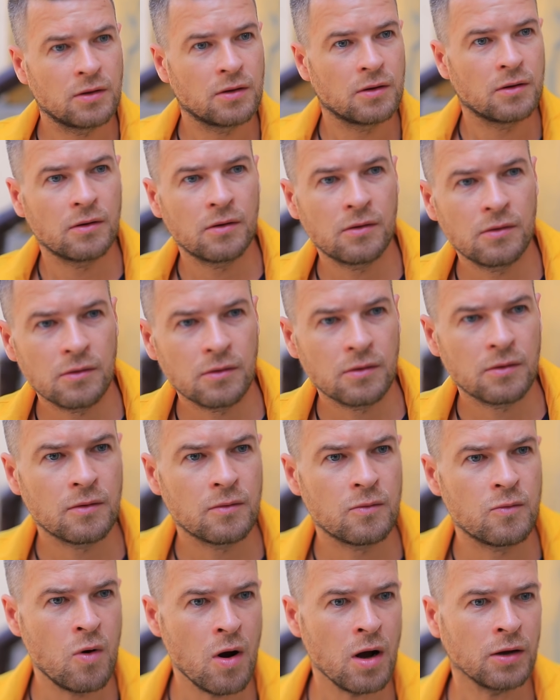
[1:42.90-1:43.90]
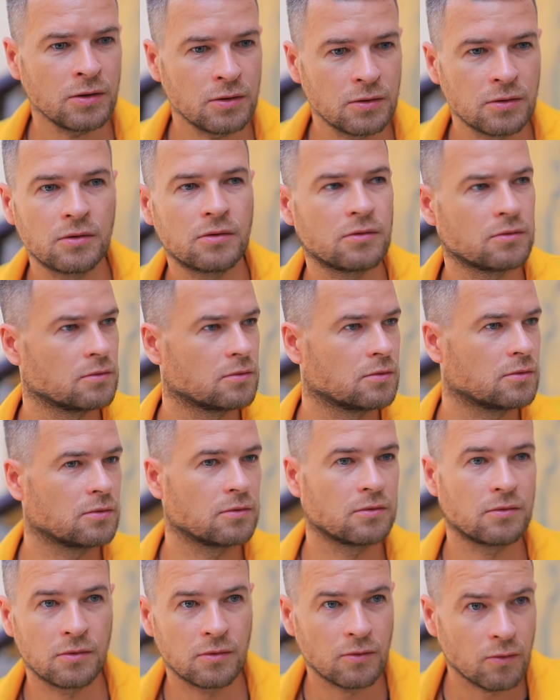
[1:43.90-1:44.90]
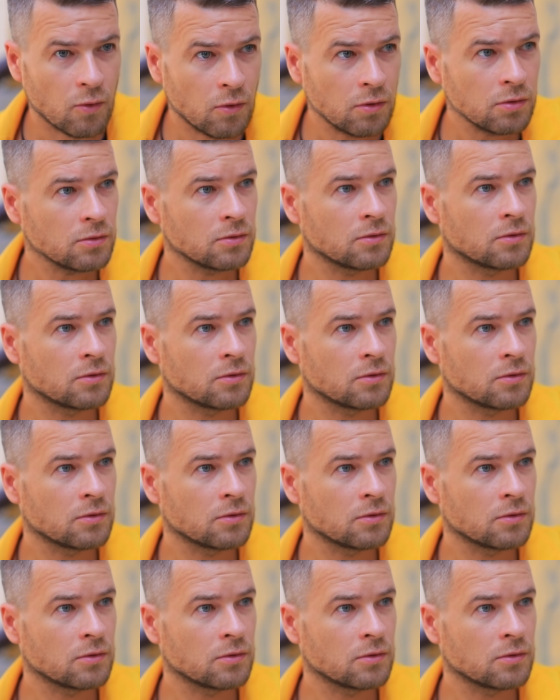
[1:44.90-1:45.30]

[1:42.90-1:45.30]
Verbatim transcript: الشاب اللي هناك ده ها؟ أنت